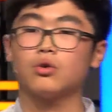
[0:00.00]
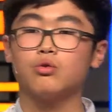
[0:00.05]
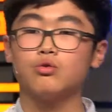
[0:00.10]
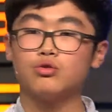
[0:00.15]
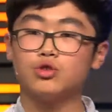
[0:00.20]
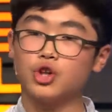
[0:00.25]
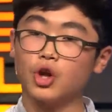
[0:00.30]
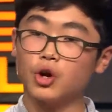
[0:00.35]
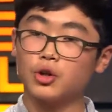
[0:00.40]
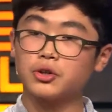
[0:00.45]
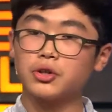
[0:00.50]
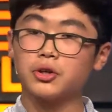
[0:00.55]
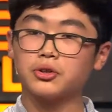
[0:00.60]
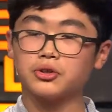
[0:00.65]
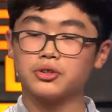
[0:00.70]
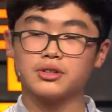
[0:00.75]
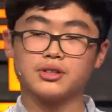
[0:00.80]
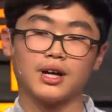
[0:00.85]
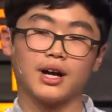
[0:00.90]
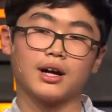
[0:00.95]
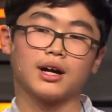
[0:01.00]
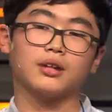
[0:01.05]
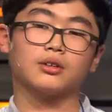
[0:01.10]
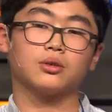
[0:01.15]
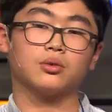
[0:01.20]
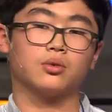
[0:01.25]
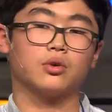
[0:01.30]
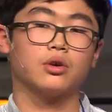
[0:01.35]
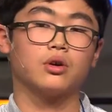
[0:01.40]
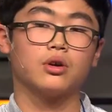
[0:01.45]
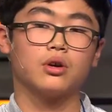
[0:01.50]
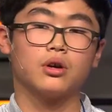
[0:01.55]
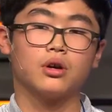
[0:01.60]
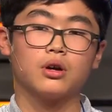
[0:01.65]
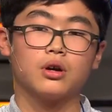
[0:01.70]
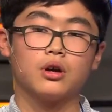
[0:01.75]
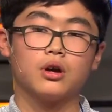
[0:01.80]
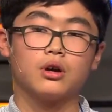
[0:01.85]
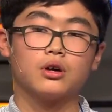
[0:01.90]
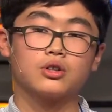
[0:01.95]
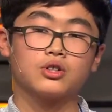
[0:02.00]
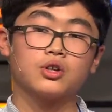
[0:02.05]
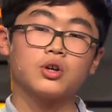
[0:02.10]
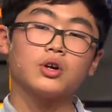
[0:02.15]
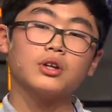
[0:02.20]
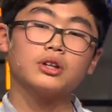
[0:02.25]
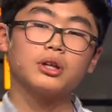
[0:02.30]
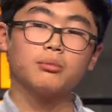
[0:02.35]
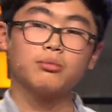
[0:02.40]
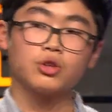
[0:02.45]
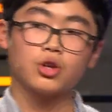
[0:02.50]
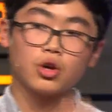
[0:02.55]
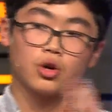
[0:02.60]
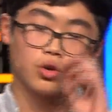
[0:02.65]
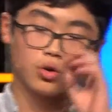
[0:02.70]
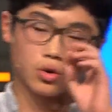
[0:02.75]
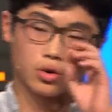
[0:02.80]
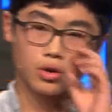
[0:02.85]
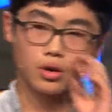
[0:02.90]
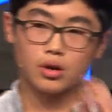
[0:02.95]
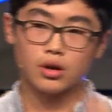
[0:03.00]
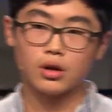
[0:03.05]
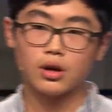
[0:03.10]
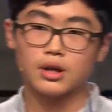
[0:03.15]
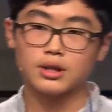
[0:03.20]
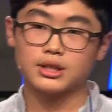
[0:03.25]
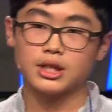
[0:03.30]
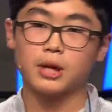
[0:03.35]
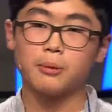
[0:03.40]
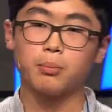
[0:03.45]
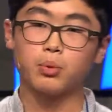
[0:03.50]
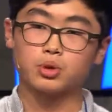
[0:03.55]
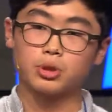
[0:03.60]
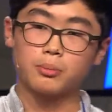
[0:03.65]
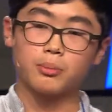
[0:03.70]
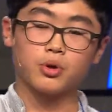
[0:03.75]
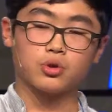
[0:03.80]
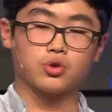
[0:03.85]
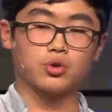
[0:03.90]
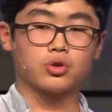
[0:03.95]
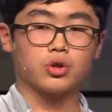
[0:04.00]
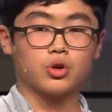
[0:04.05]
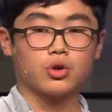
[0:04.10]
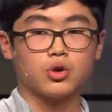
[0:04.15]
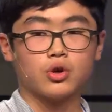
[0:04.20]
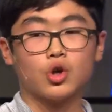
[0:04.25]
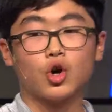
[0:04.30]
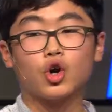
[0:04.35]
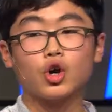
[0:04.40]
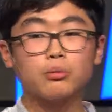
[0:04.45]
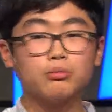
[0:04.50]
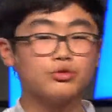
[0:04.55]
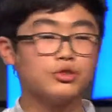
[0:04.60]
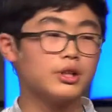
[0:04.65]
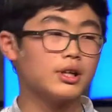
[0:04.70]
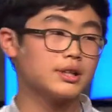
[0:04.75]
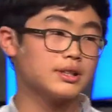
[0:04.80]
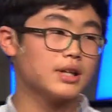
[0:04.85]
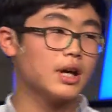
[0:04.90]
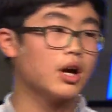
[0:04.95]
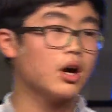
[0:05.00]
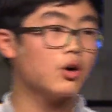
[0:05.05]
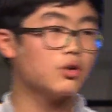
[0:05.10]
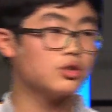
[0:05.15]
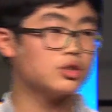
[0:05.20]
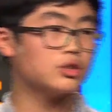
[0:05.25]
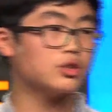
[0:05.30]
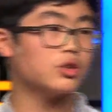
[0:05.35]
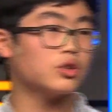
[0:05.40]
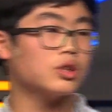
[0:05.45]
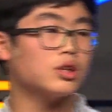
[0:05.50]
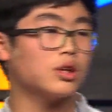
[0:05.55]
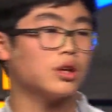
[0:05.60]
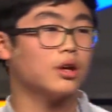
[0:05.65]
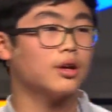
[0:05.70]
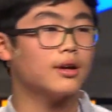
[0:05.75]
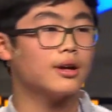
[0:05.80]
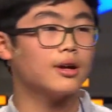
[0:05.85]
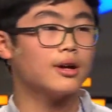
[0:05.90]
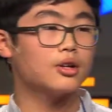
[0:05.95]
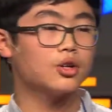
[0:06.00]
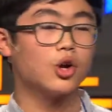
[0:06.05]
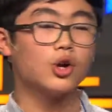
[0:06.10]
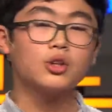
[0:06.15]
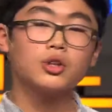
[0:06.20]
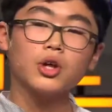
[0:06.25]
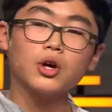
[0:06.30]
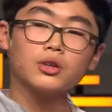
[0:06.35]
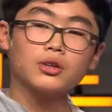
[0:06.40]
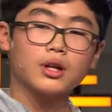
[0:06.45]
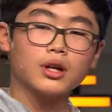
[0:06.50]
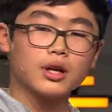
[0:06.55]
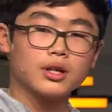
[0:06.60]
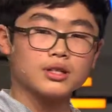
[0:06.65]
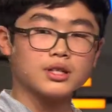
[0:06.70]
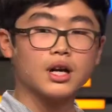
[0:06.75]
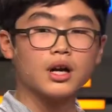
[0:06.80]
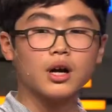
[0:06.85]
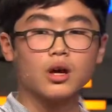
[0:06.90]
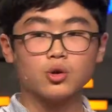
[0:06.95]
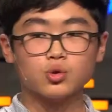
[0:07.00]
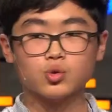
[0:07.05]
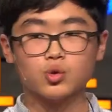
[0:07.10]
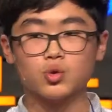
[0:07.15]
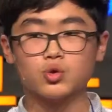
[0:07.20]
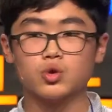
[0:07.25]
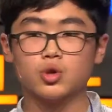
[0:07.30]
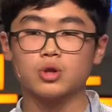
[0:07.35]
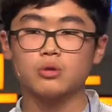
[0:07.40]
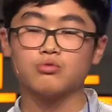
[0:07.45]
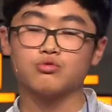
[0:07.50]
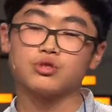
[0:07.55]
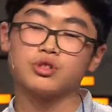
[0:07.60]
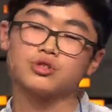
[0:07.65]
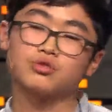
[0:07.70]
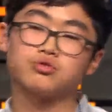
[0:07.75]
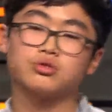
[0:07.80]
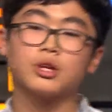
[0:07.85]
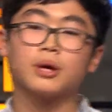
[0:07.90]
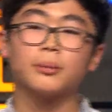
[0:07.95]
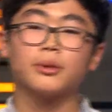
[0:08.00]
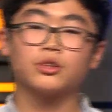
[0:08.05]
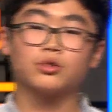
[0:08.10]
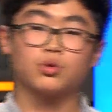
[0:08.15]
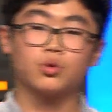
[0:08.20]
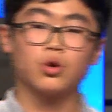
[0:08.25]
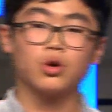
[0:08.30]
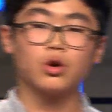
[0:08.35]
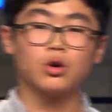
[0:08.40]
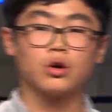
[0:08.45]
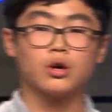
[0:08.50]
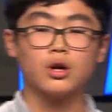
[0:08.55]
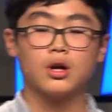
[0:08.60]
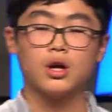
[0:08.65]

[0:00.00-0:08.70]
우리 열대어들은 약하다고요. 그렇기 때문에요, 잘 보살펴줘야 돼요. 여러분들의 차가운 시선이 열대어들에게 차가운 수온처럼 우리 를 굳게 만들고요.